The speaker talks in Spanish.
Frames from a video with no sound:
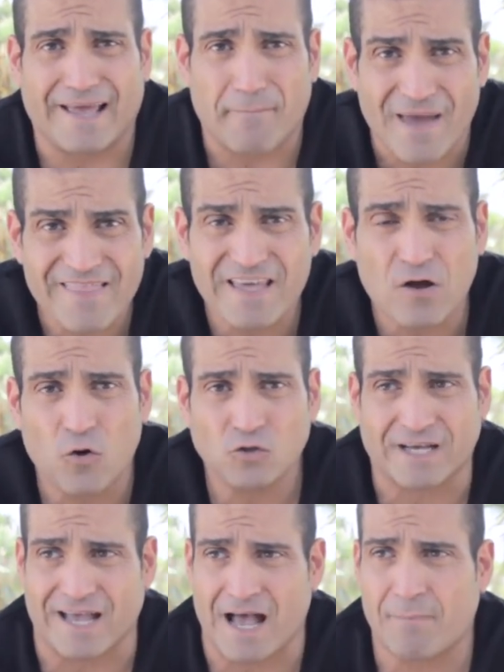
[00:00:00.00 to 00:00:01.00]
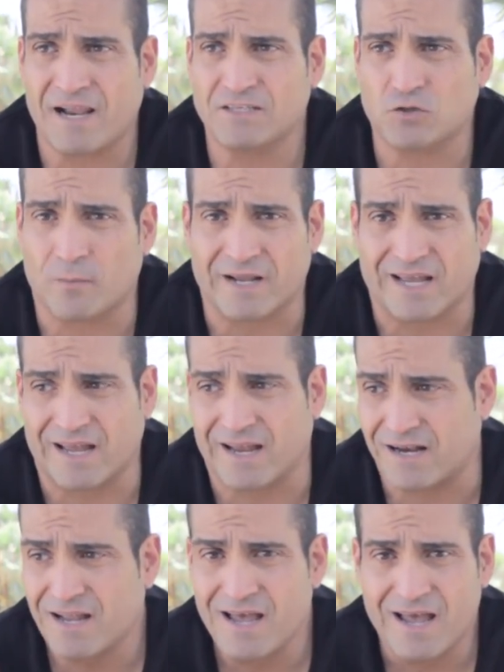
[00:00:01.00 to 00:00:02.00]
médicos que hablan sobre
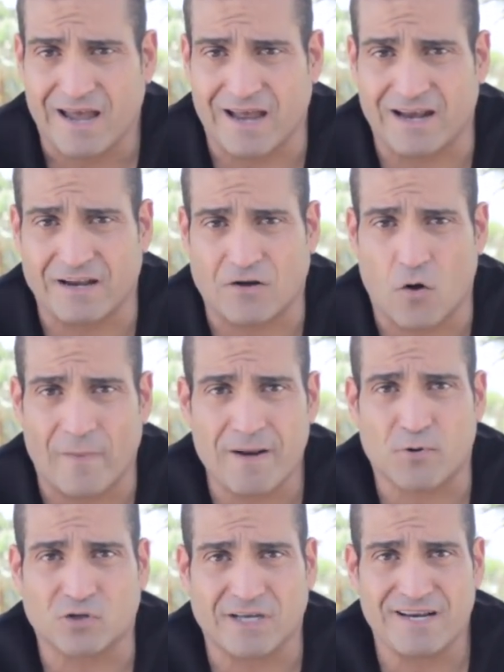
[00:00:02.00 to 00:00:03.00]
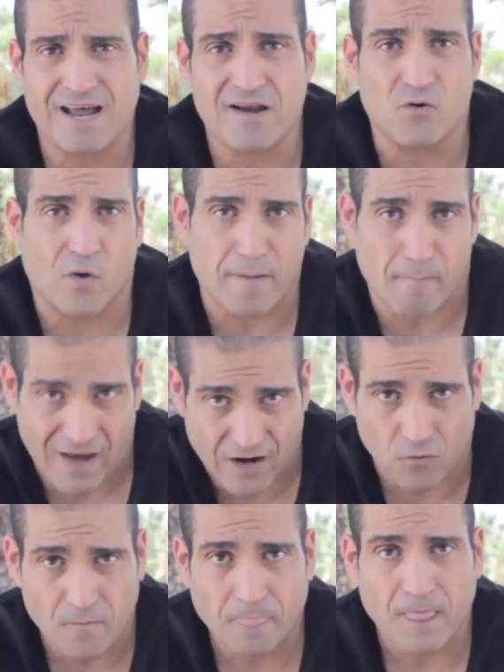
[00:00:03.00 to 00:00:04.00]
que el comer proteínas no es malo.